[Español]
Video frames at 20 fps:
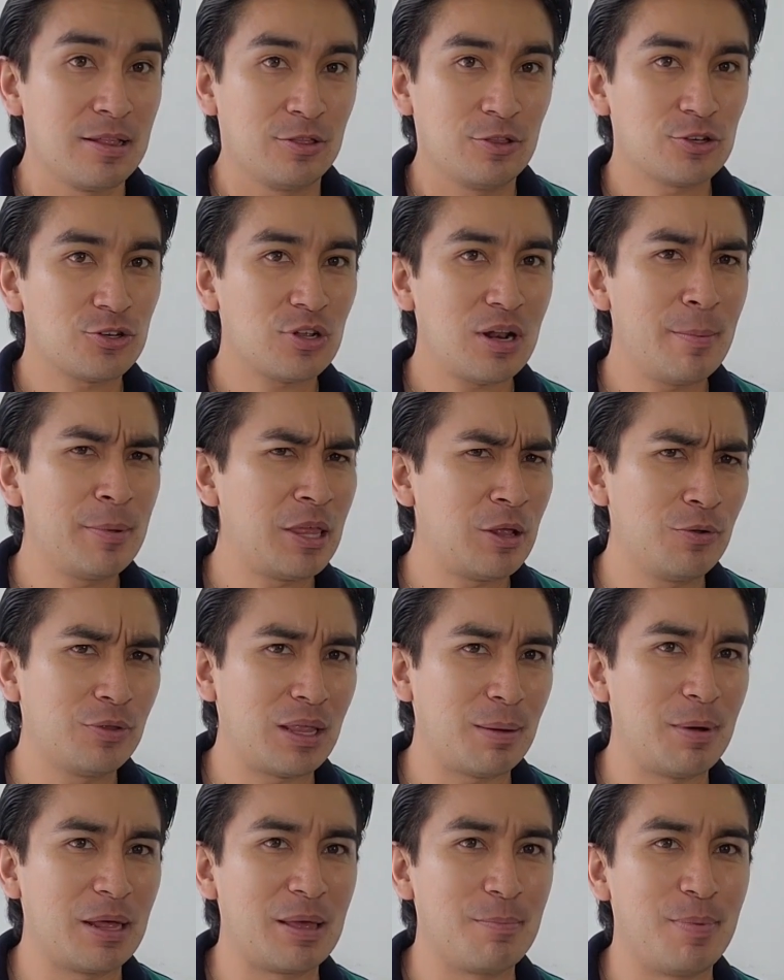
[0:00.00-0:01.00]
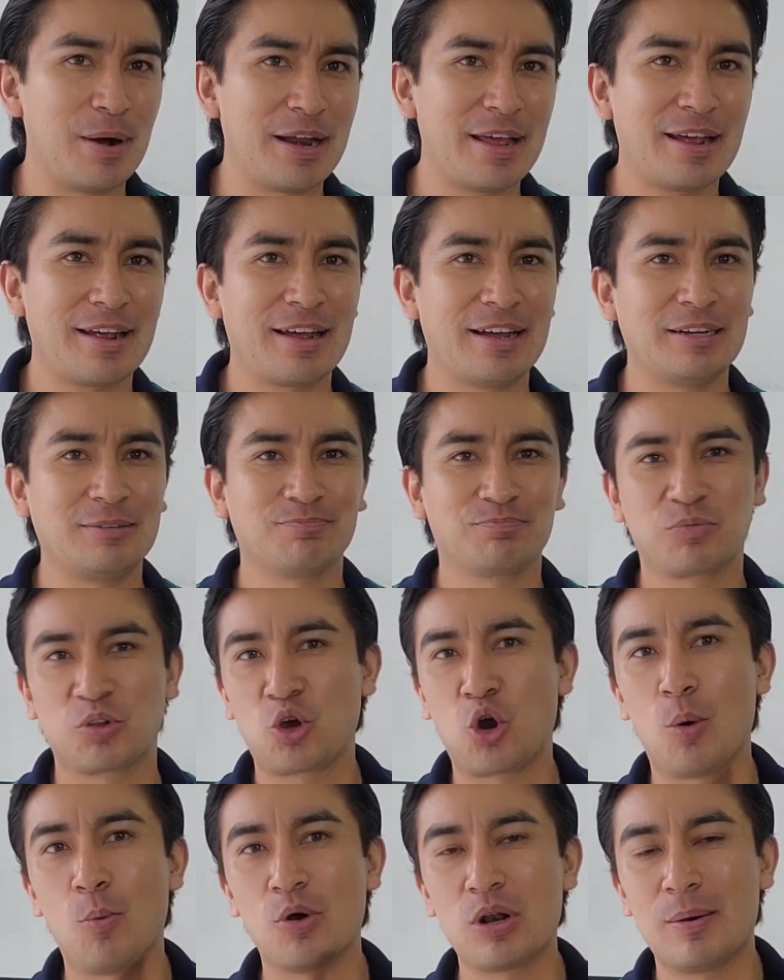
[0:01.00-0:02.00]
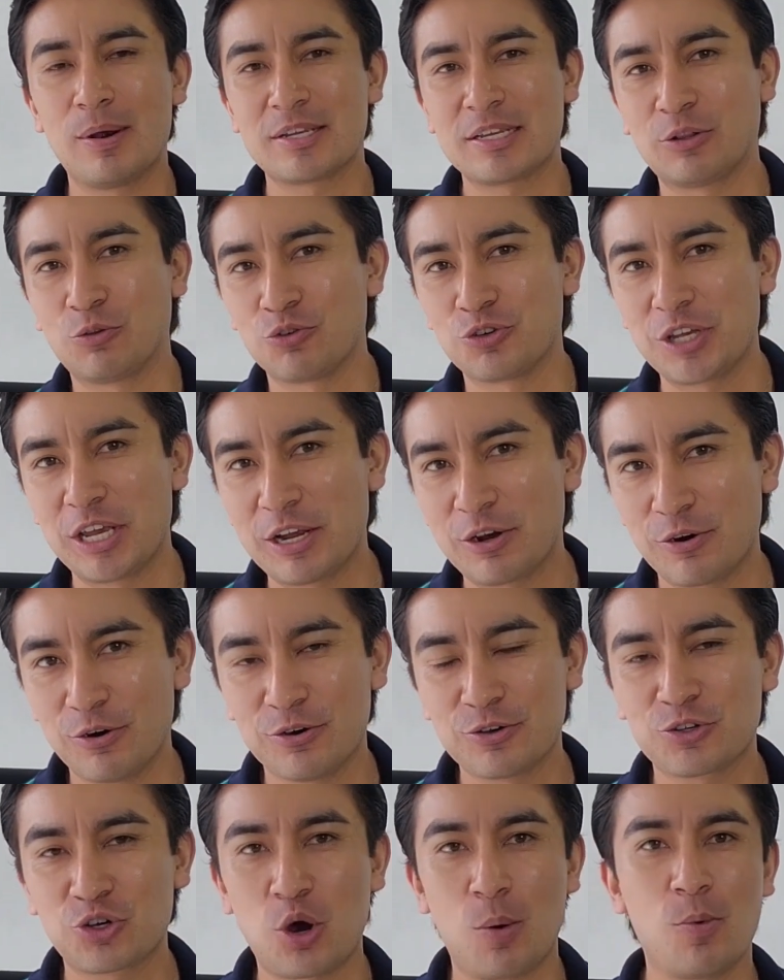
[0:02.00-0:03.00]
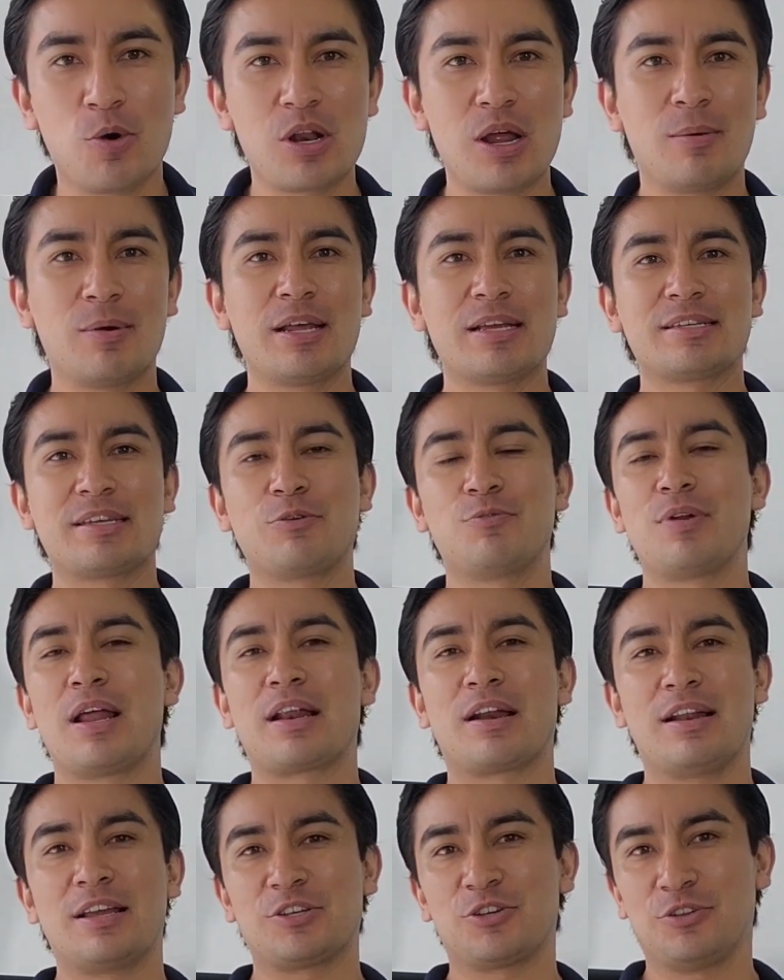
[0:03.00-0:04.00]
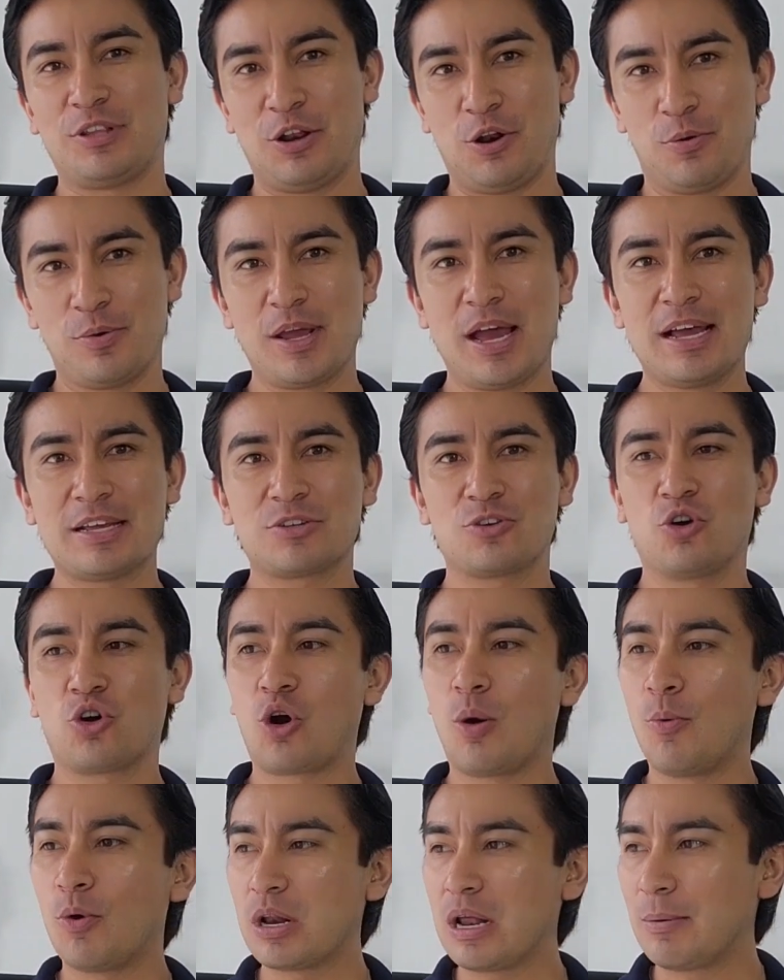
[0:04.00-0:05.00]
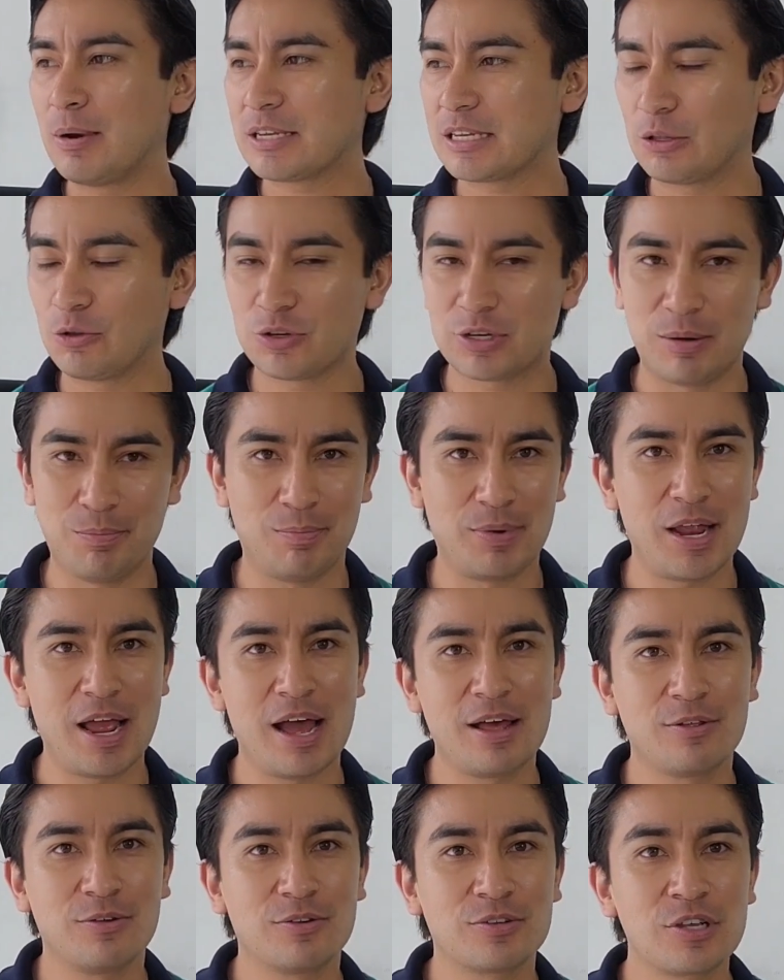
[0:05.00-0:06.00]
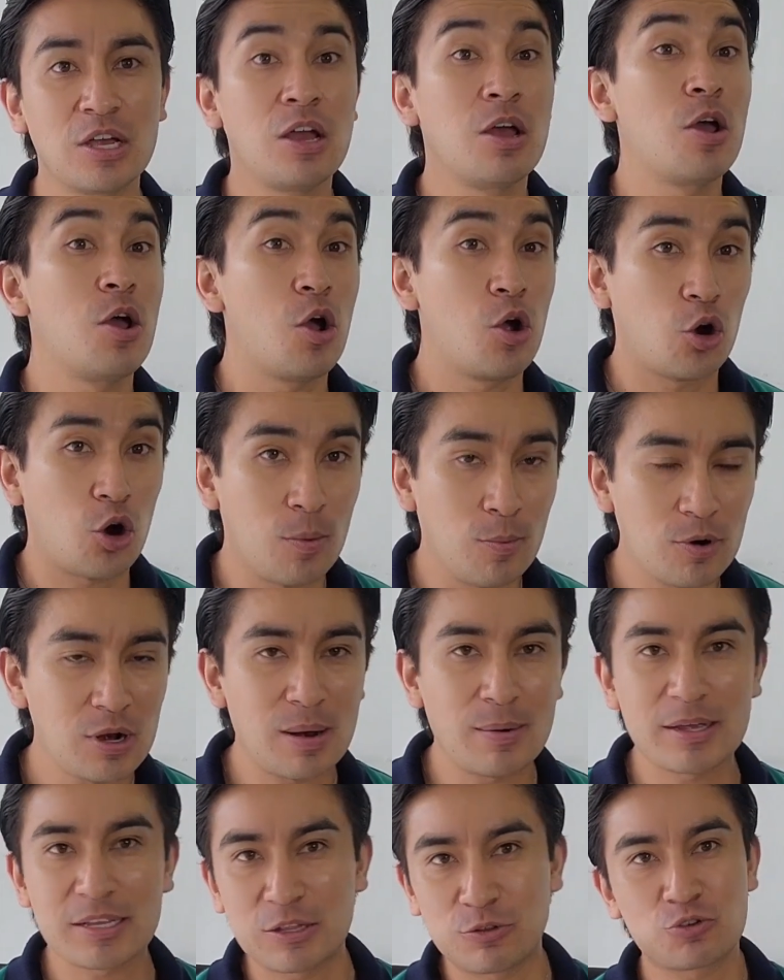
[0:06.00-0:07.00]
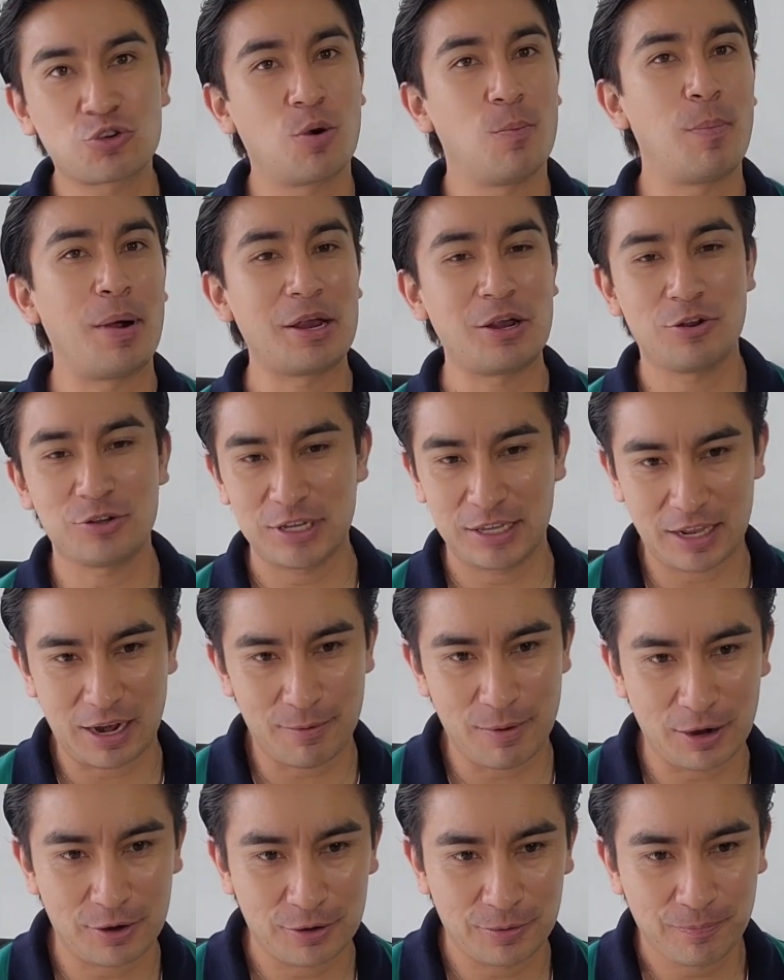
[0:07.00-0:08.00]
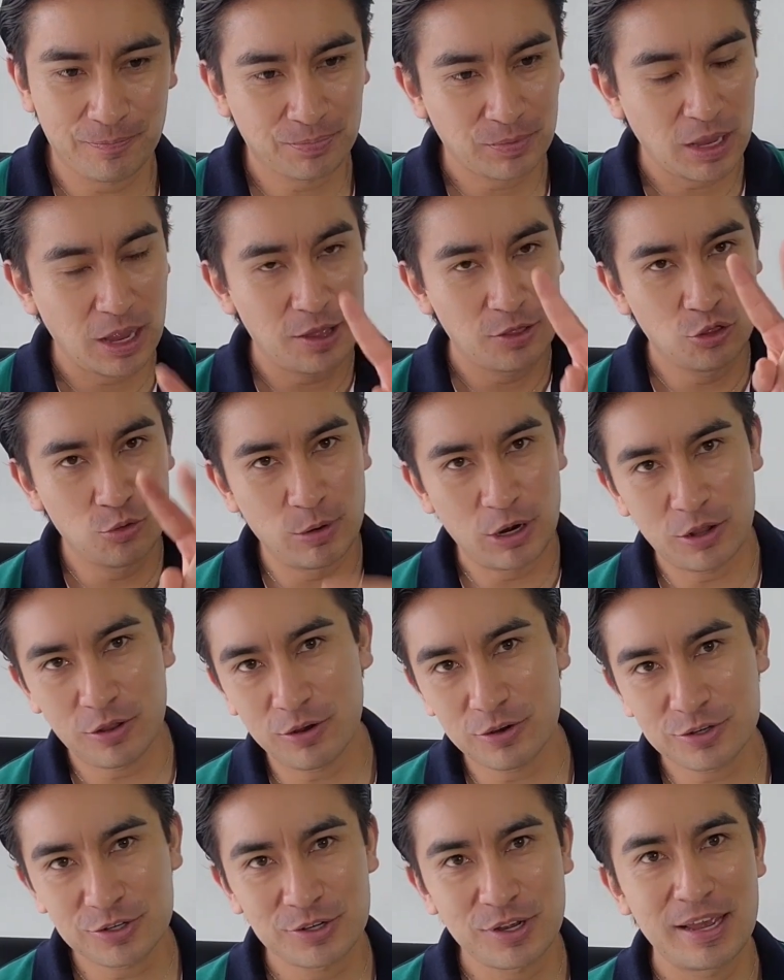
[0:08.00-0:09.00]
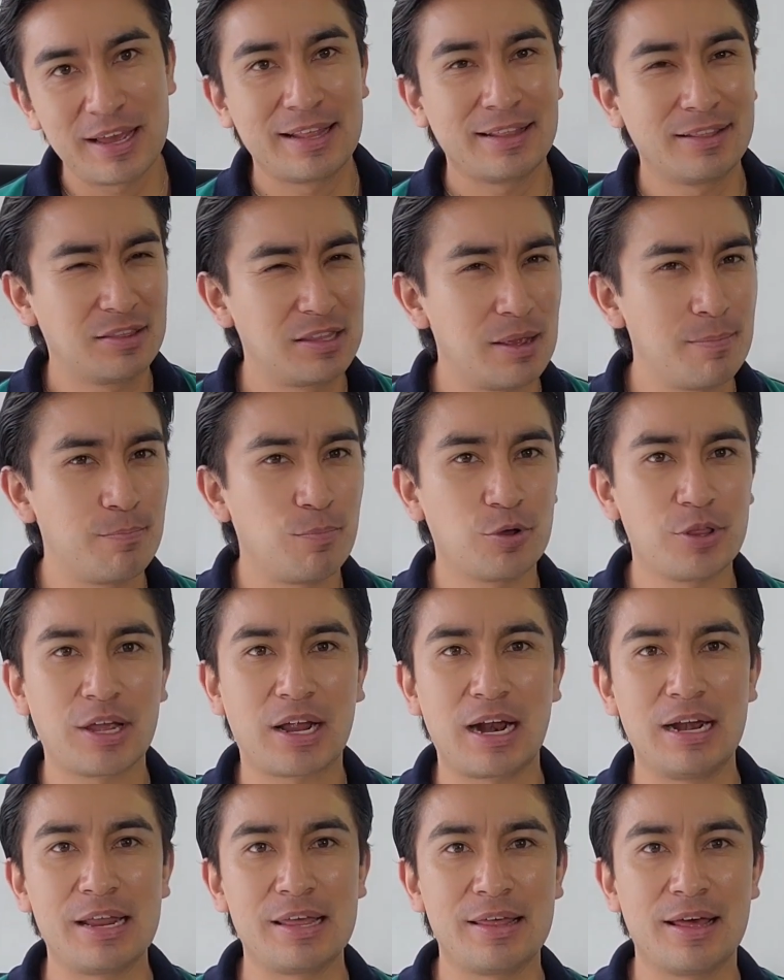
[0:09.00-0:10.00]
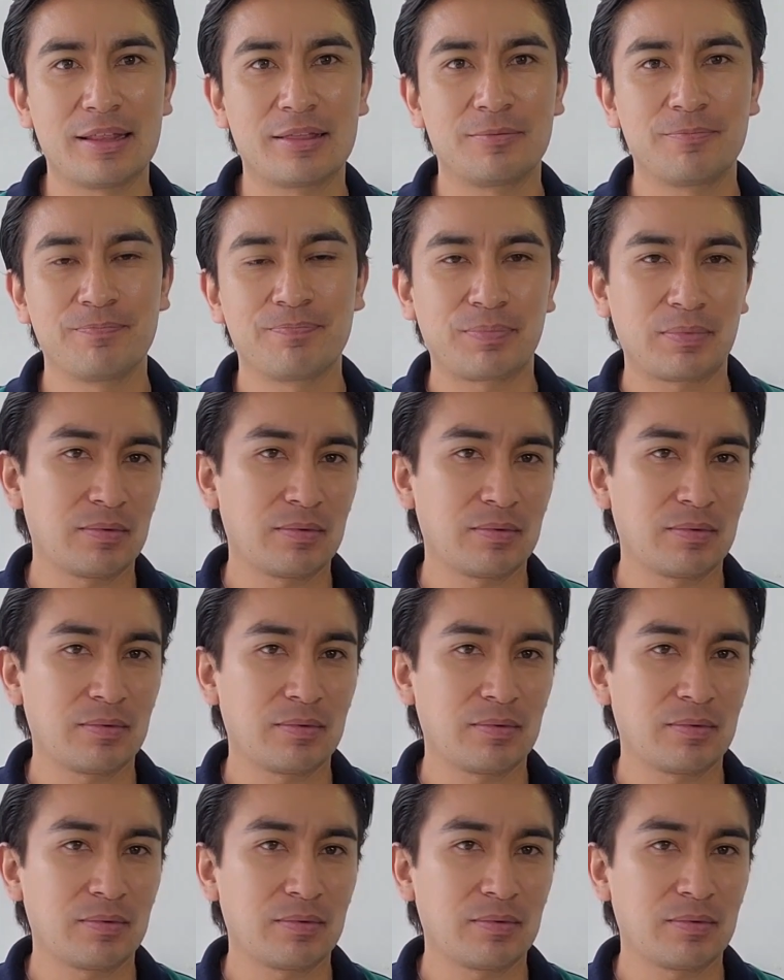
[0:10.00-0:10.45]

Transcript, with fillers: No solamente en un tema de pareja, cómo le hablas a tus hijos, cómo le hablas en una relación de noviazgo, cómo le hablas a tus empleados, cómo le hablas a tus compañeros de trabajo. Número dos, tiempo de calidad.